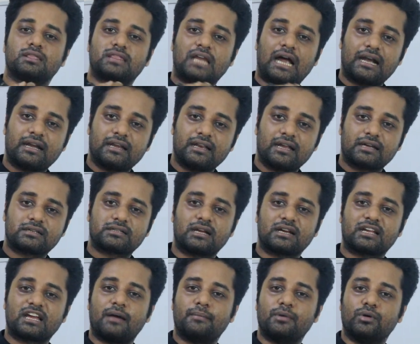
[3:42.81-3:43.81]
তার
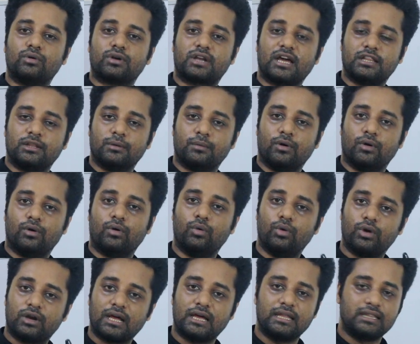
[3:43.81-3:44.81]
ডিরেকশনকে আমি উল্টাই দিব
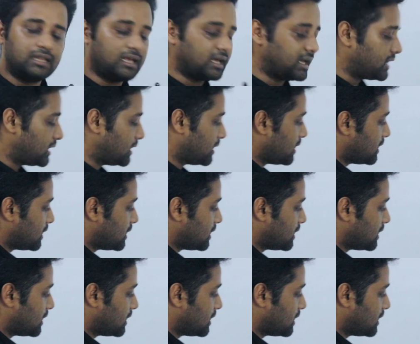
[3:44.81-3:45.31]
উল্টাই দিয়ে